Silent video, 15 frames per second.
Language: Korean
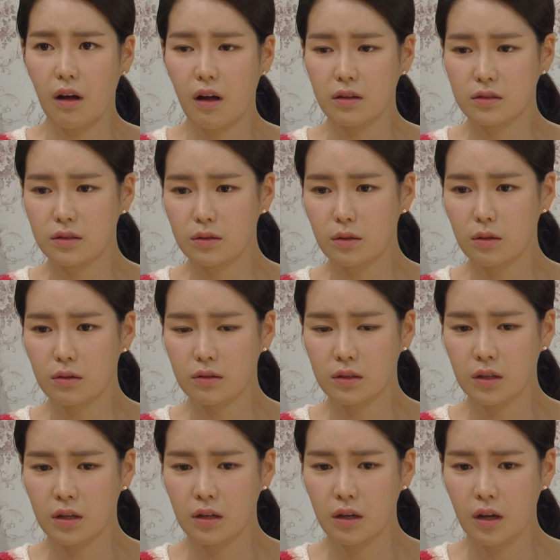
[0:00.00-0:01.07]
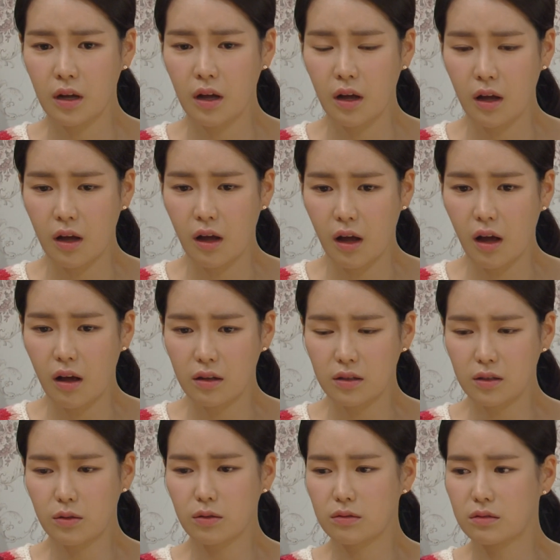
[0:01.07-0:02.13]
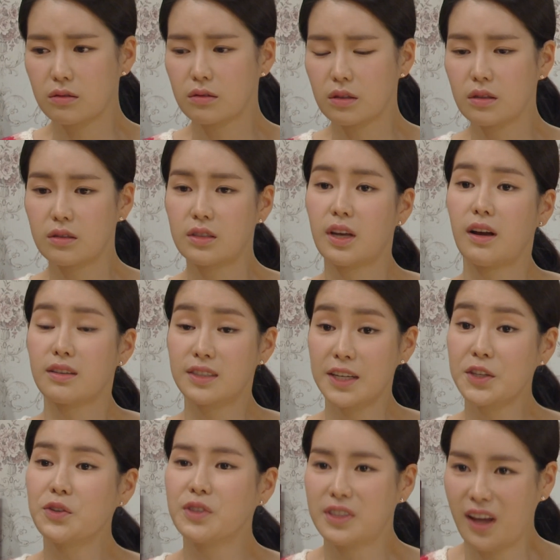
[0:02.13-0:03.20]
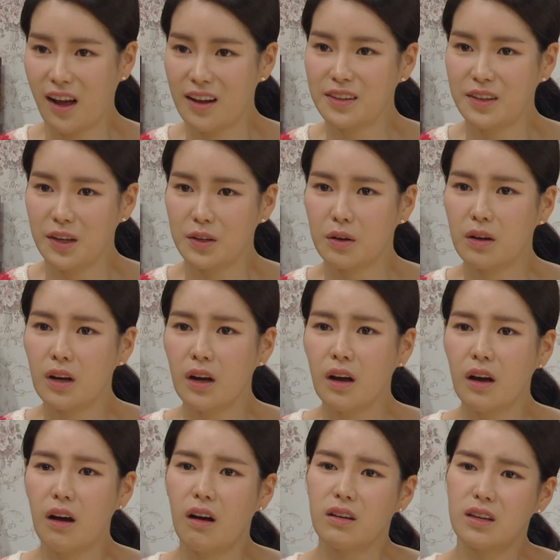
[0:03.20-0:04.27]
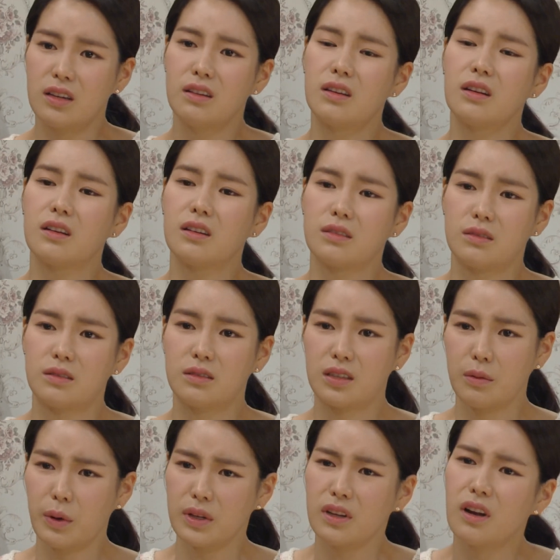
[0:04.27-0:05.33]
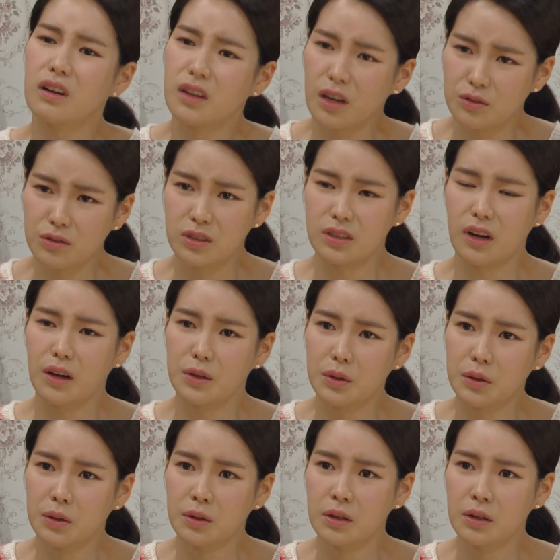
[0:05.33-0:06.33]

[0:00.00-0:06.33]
아 그건 그건 제가 최선을 다할게요. 길이니까 제발 일하게 해주시라요.